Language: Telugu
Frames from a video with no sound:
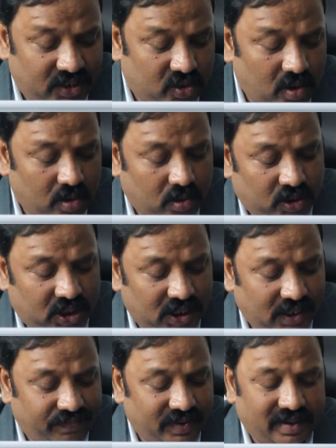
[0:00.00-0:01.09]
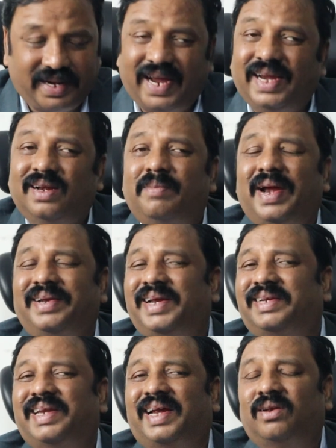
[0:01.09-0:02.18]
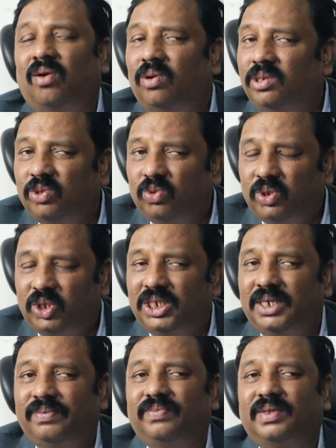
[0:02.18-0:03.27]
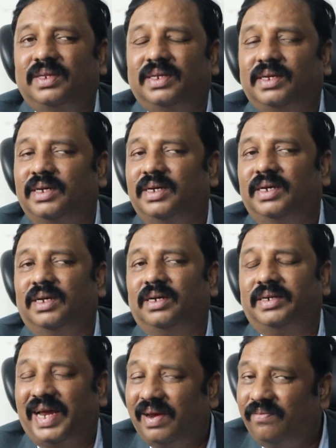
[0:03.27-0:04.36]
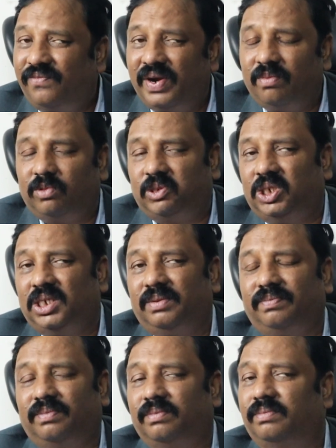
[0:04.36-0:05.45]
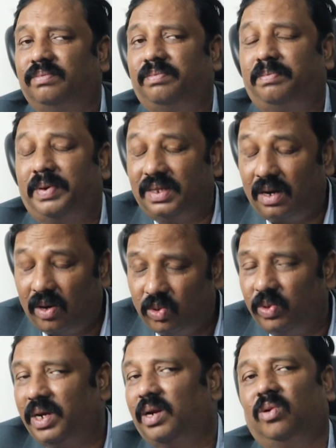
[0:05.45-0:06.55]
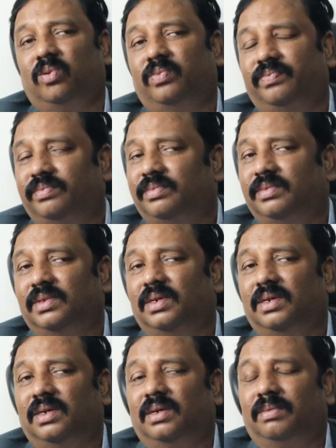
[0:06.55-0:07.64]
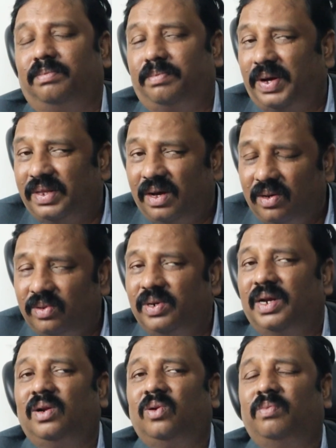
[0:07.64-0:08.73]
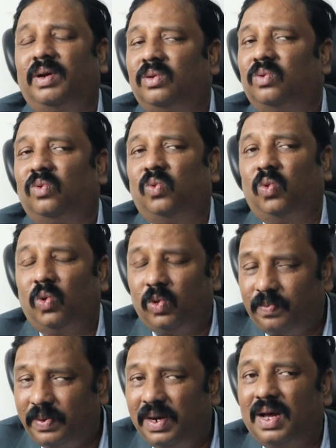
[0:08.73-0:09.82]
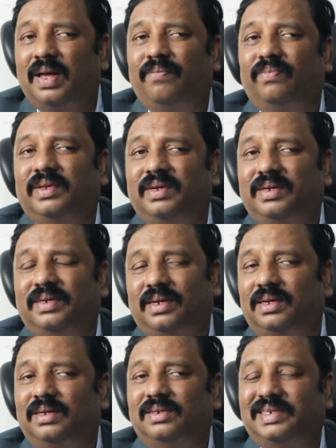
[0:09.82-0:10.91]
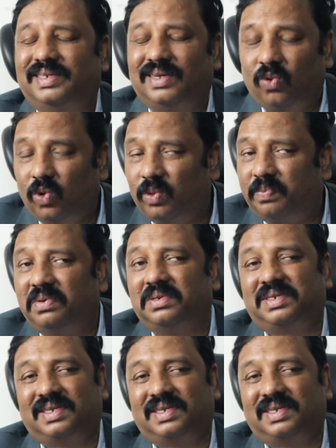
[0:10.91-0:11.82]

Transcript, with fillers: ఈ స్టాక్ వచ్చి డైనమాటిక్ టెక్నాలజీ వచ్చి టైం ఫ్రేమ్ వచ్చి పదహారు నెలలు పదహారు నెలలు మనం ఓర్పుగా ఓర్పు